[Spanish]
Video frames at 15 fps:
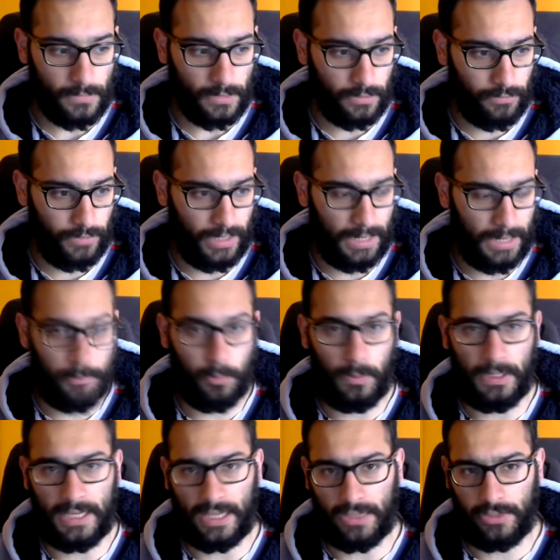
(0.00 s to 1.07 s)
de las
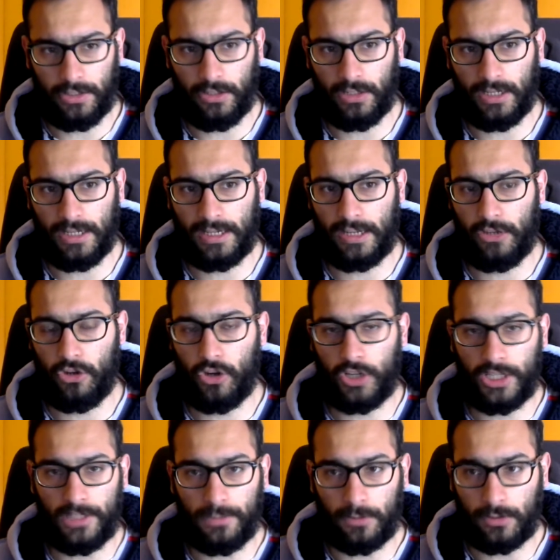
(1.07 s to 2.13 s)
publicaciones, que yo
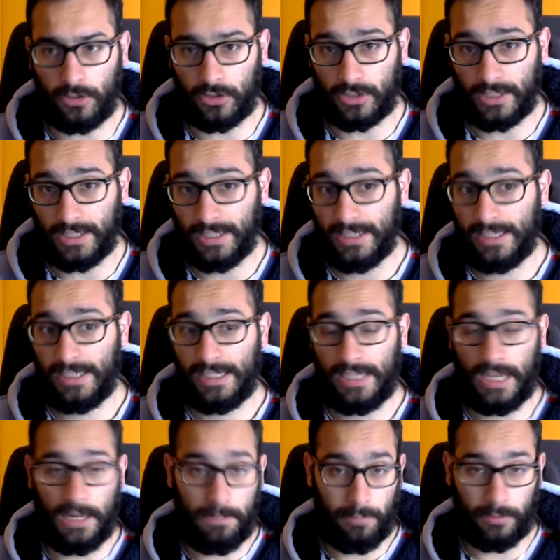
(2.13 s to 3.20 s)
escribo cosas.
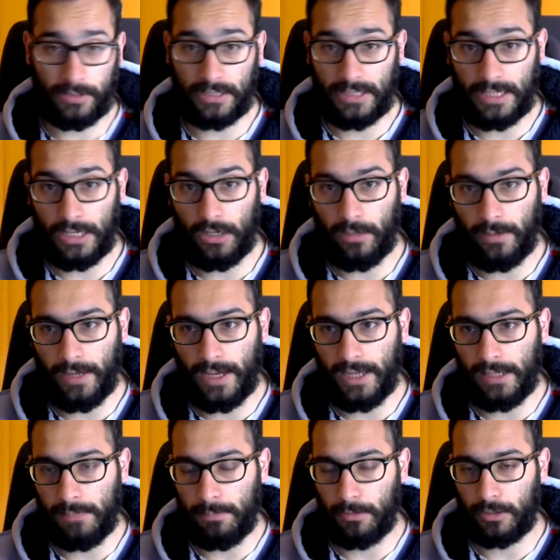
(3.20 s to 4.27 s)
Es importante que lo
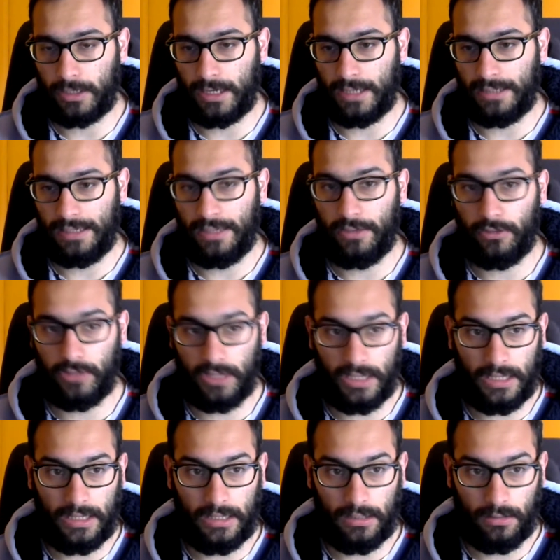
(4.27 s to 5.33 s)
veáis porque ahí es
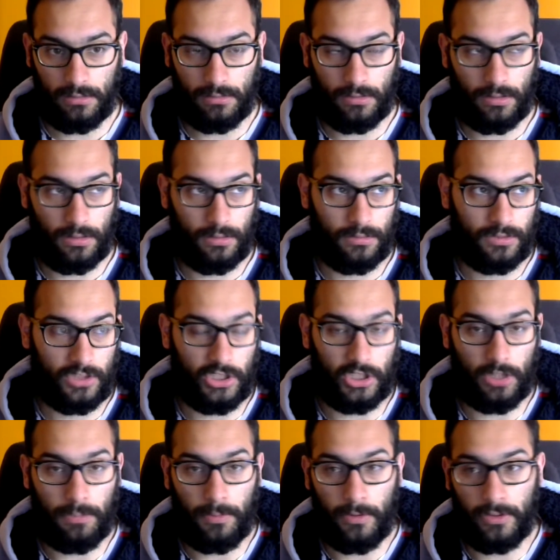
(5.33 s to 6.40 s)
donde, si
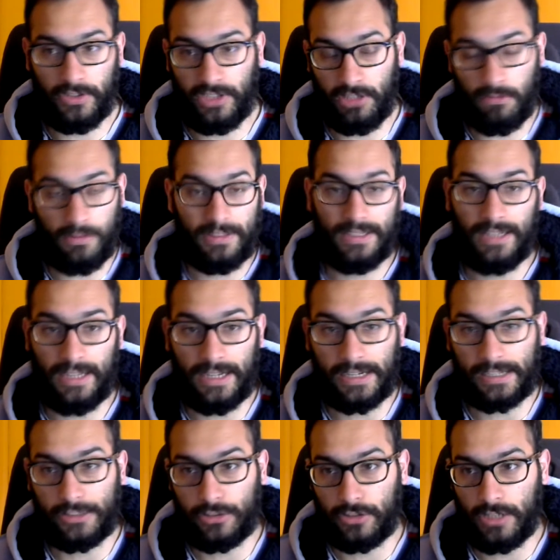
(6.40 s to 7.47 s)
no, si no me seguís en las
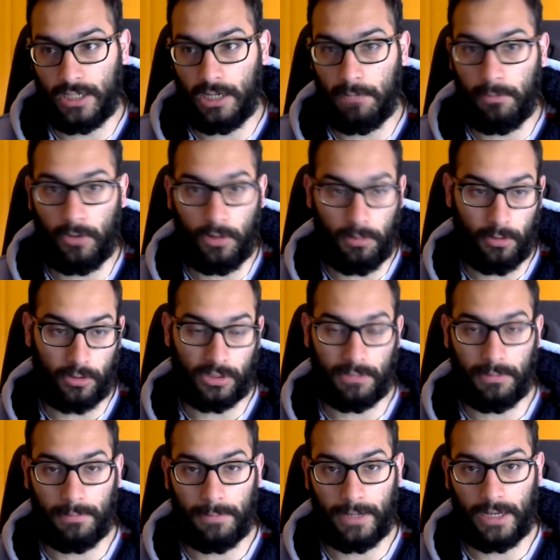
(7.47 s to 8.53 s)
redes sociales, pues lo pongo
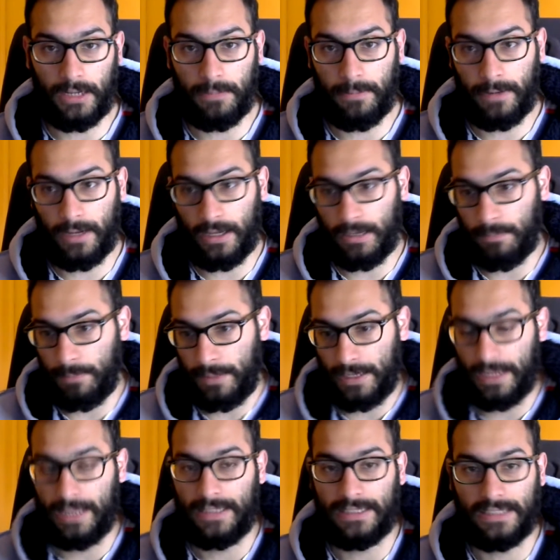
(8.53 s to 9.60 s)
también para ahí, para, para que
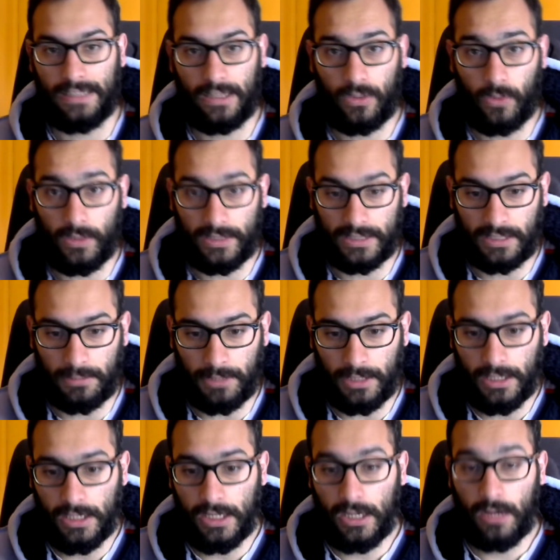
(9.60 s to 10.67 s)
la gente se dé cuenta también.
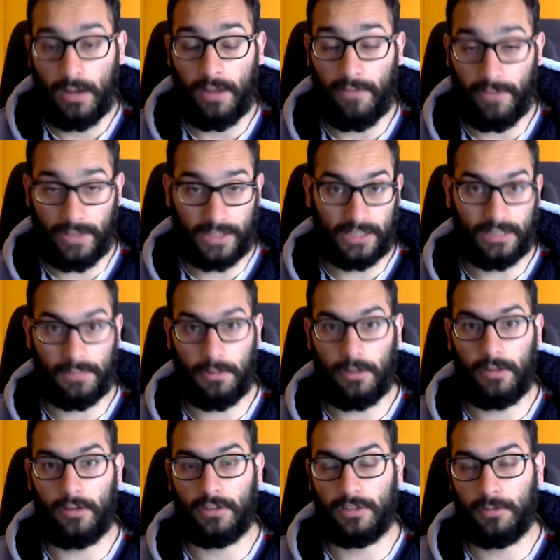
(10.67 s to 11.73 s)
Es verdad que se me, se me